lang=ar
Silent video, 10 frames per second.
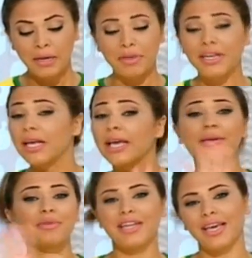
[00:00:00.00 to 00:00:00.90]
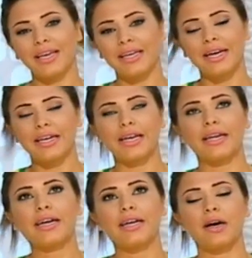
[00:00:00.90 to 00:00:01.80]
بالنهايه بالنهايه يعني اللي
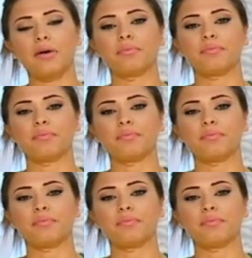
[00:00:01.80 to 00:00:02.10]
نحن